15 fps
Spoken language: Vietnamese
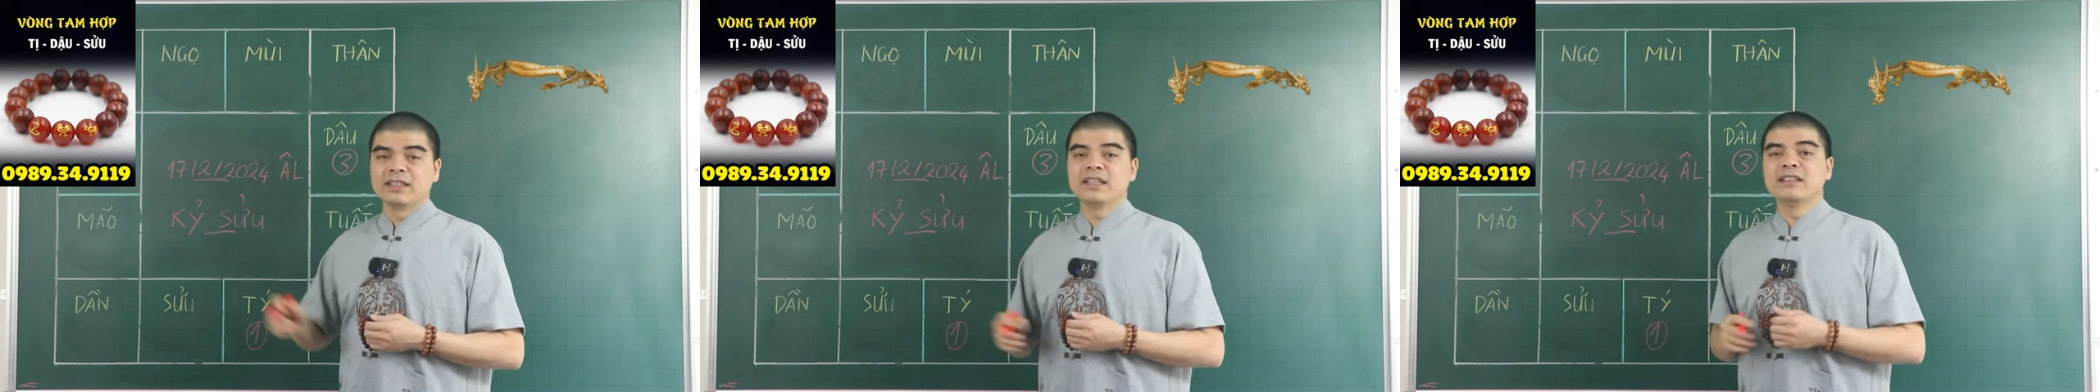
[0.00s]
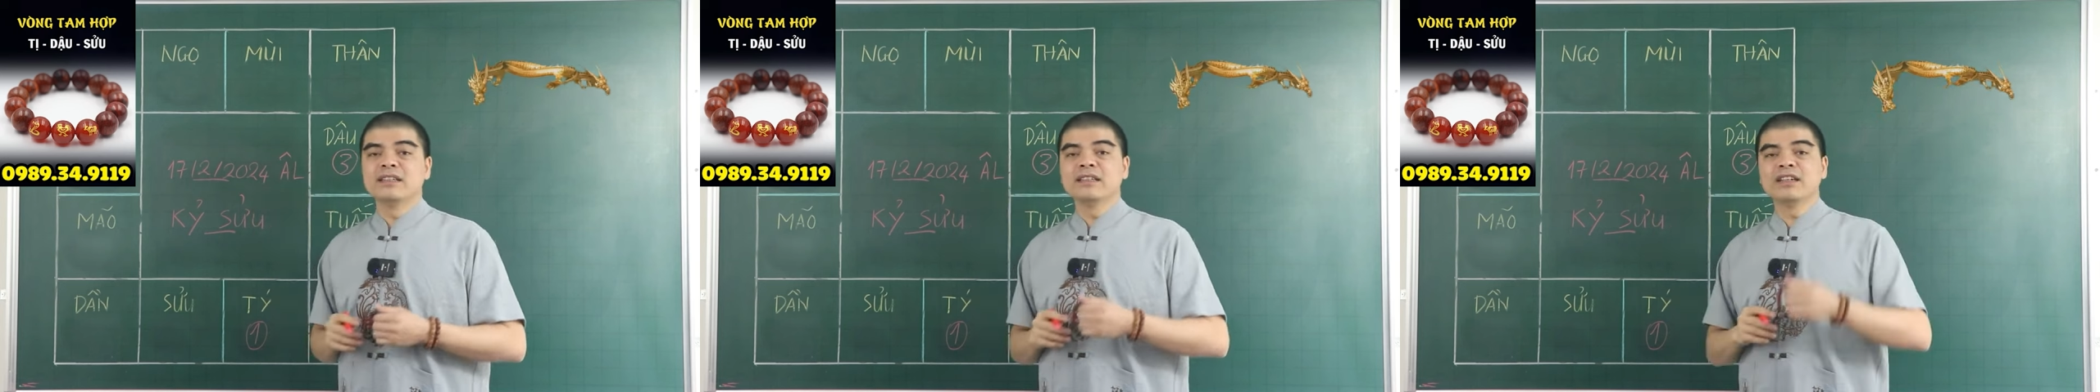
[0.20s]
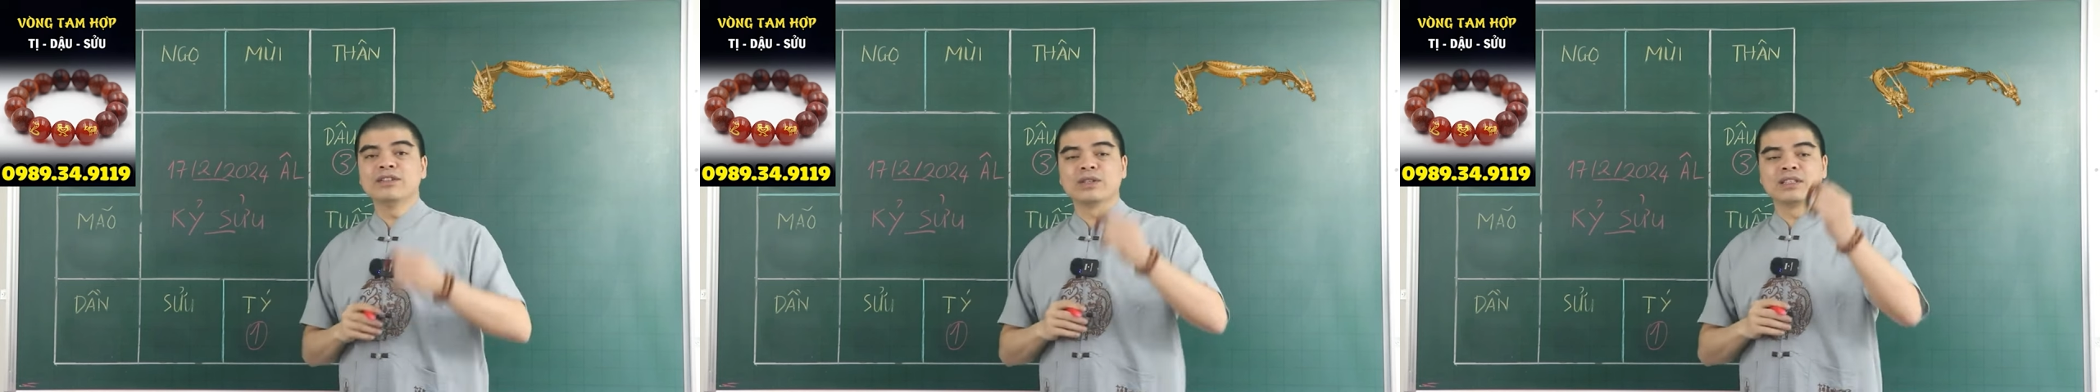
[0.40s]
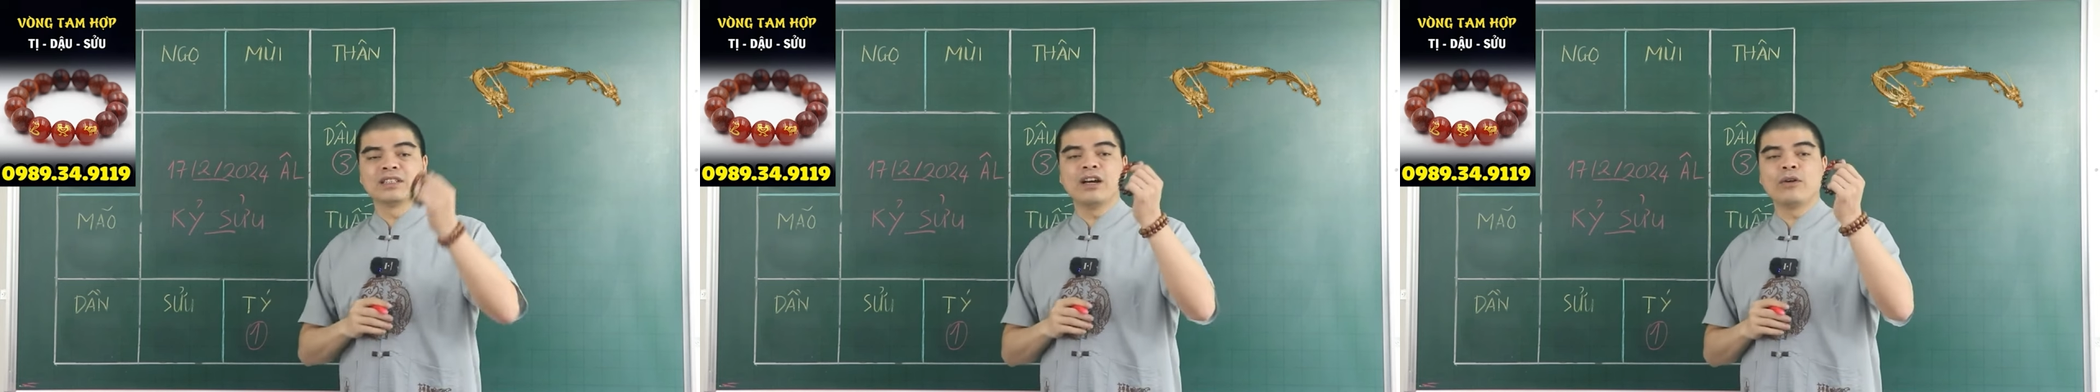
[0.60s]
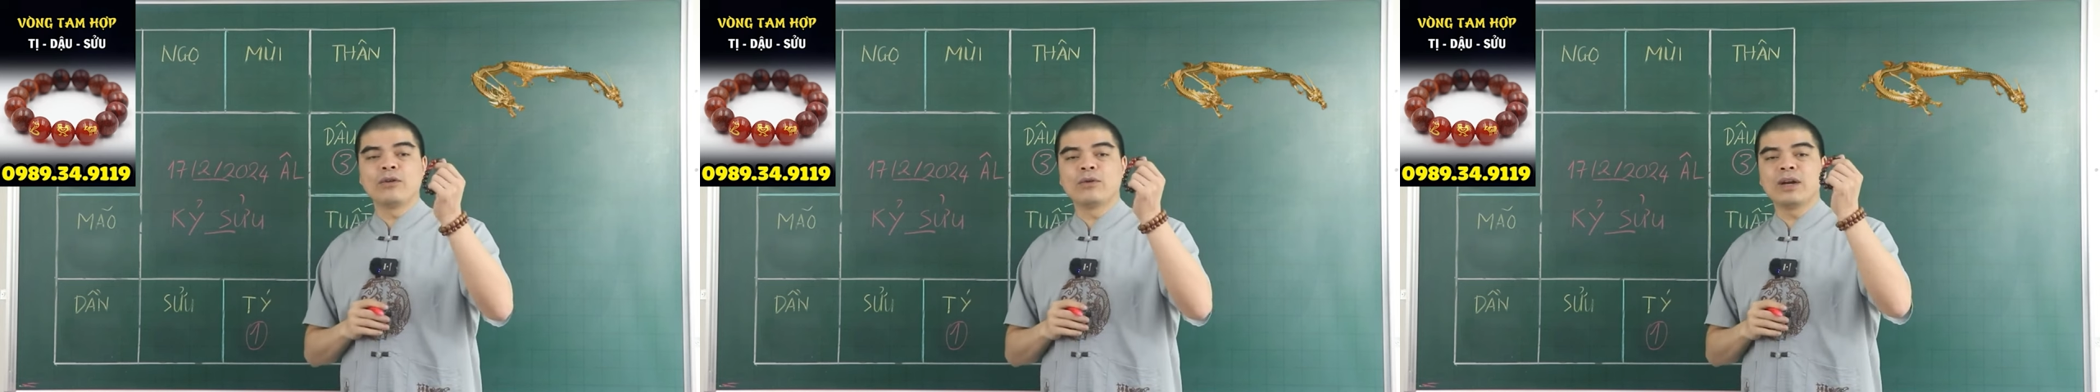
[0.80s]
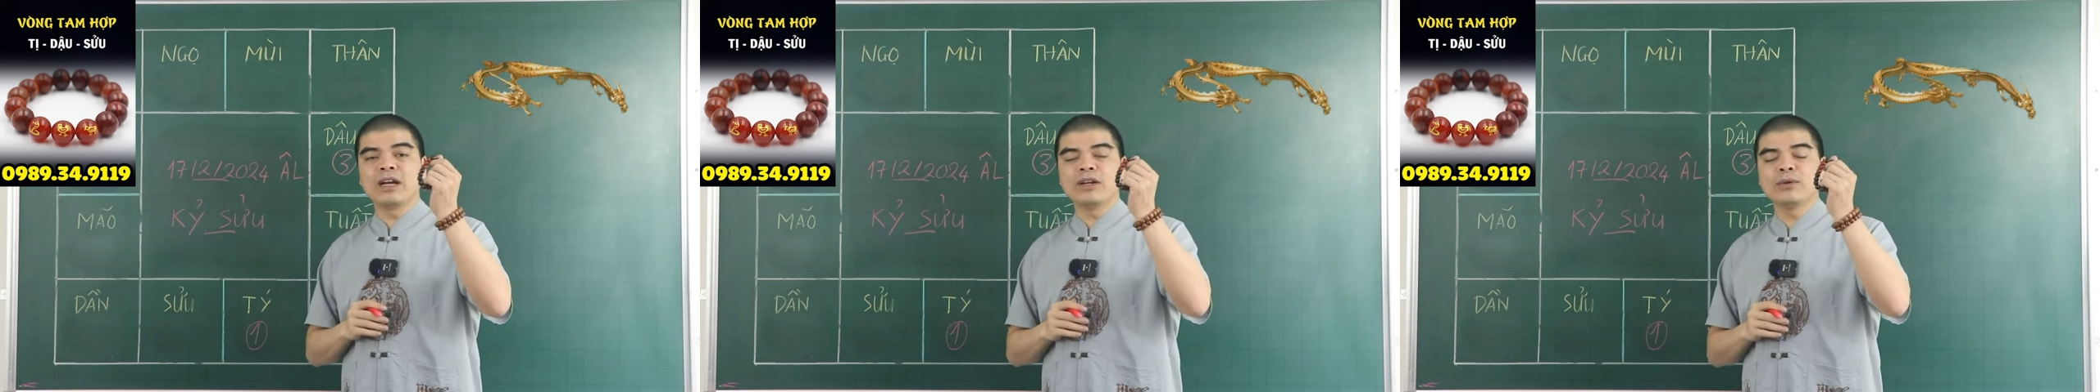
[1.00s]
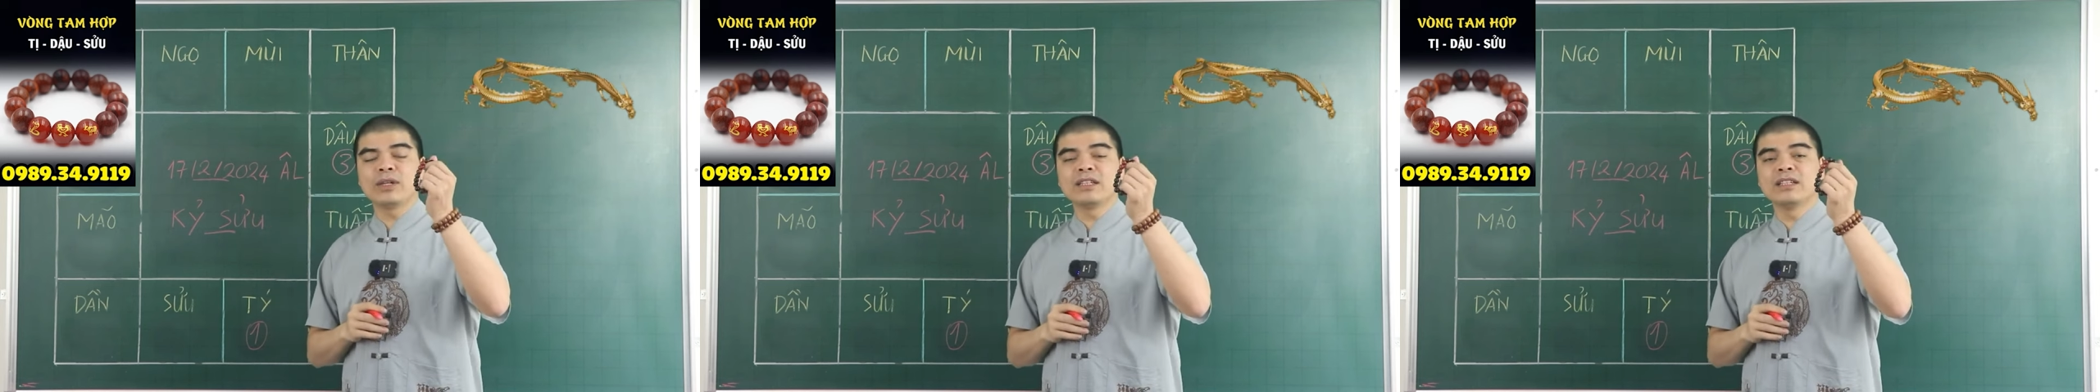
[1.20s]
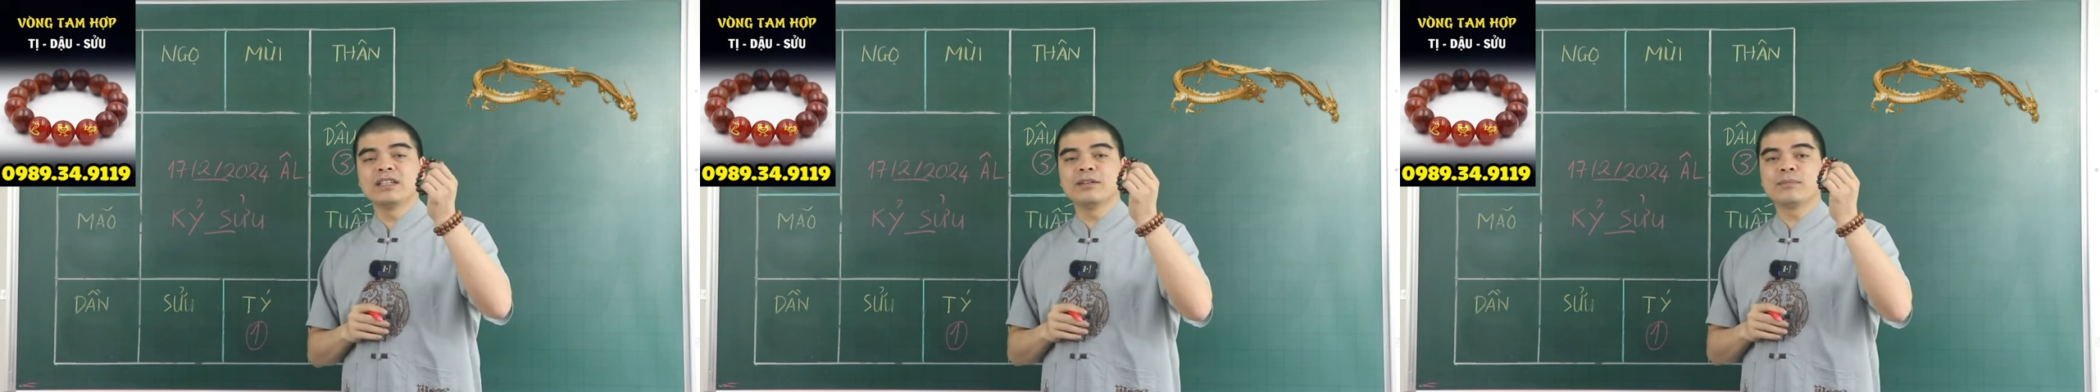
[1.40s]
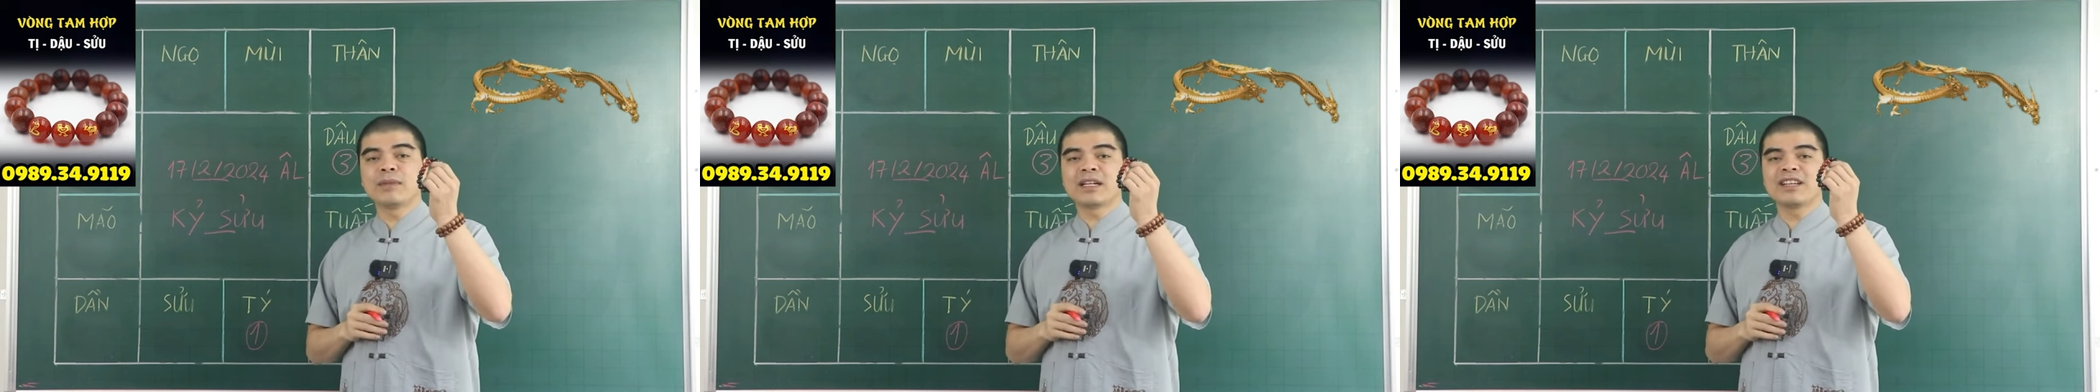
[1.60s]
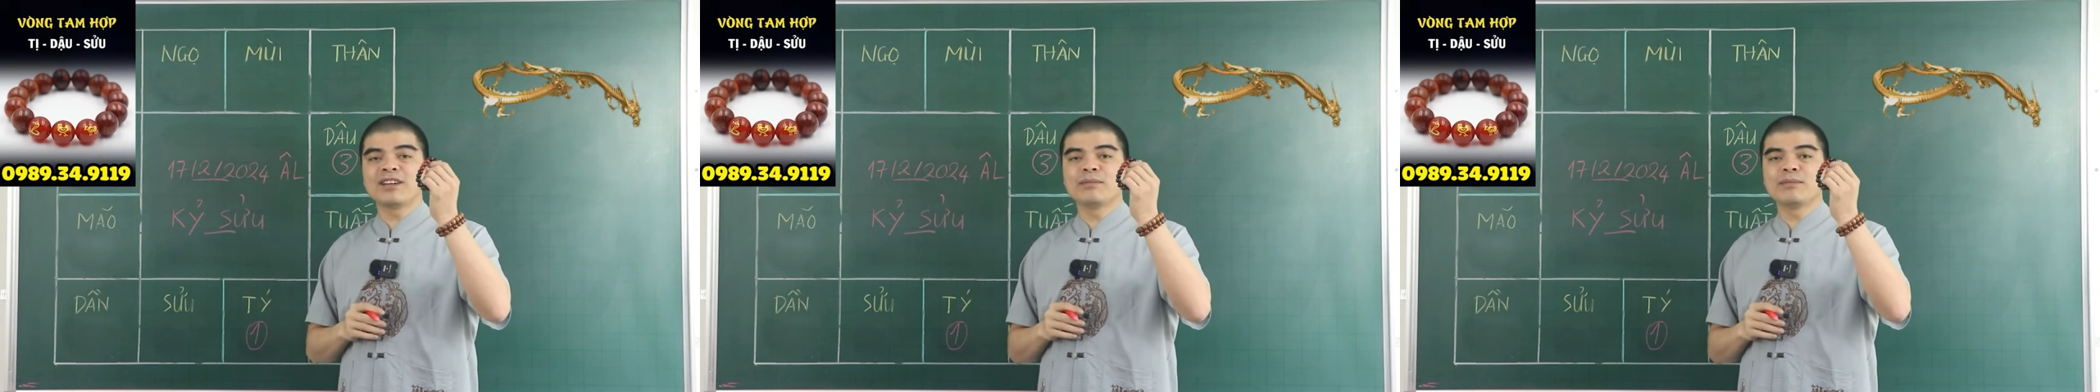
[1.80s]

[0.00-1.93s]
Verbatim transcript: thì những người tuổi dậu cũng hãy luôn nhớ mang